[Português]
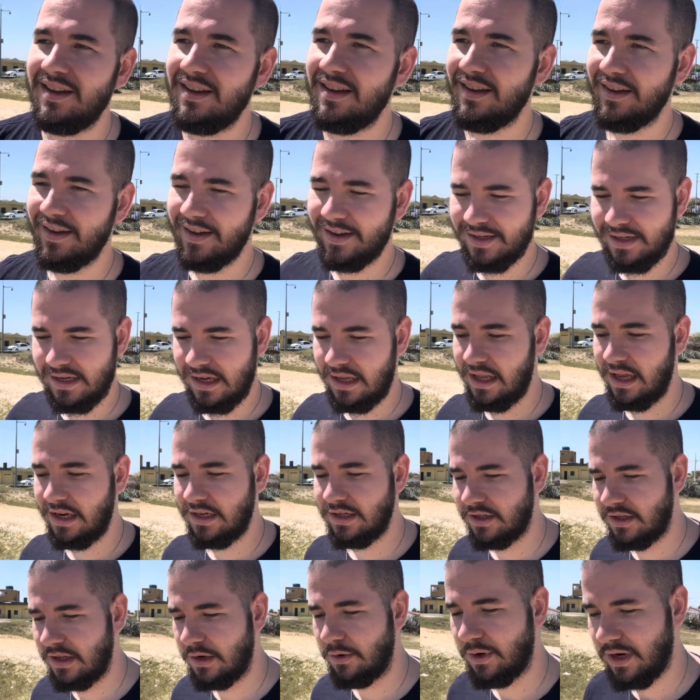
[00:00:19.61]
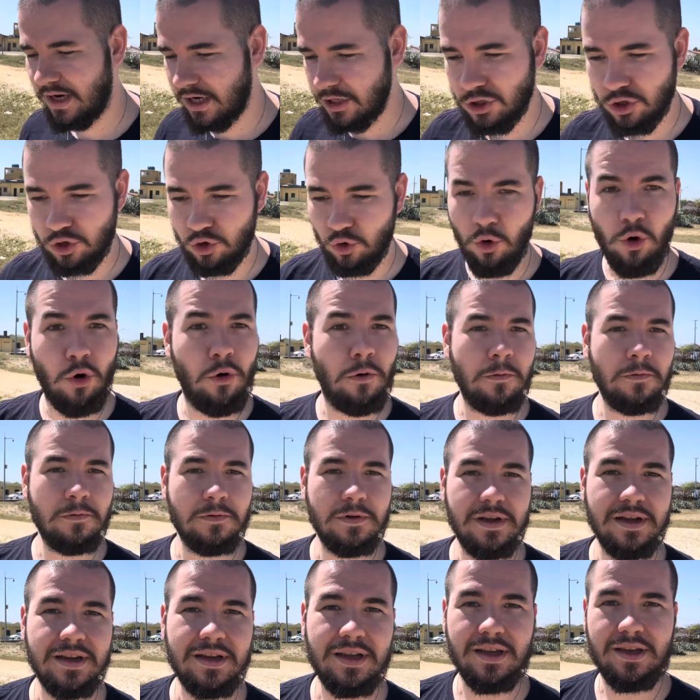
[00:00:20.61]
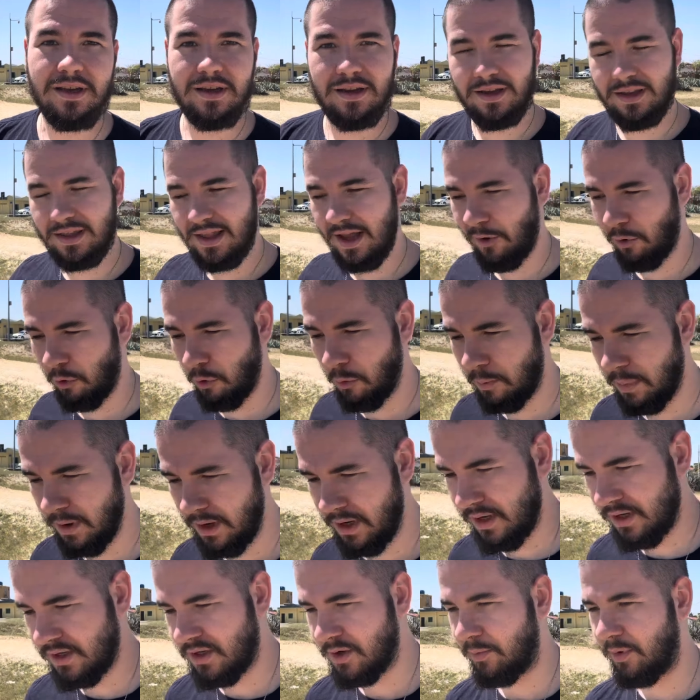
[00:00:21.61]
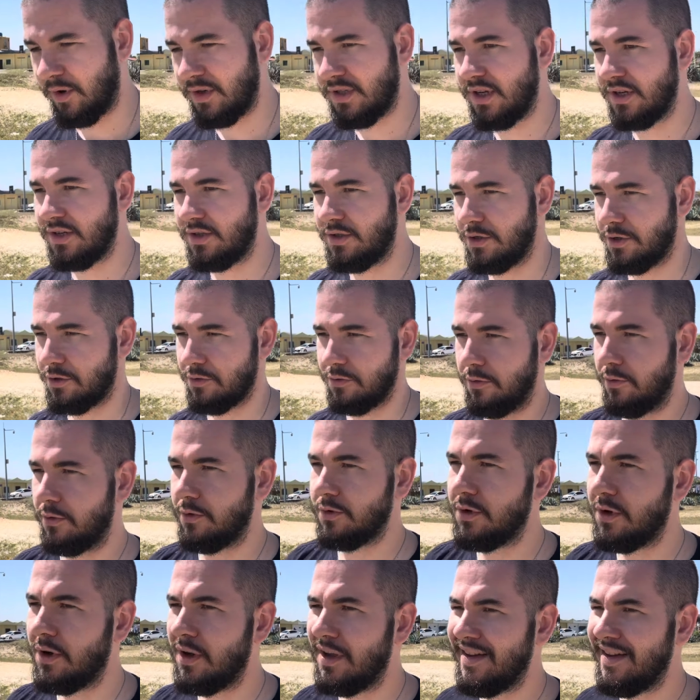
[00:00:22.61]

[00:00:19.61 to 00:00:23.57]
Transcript: é a ansiedade até do cachorro né, que está acompanhando seu processo de estudos.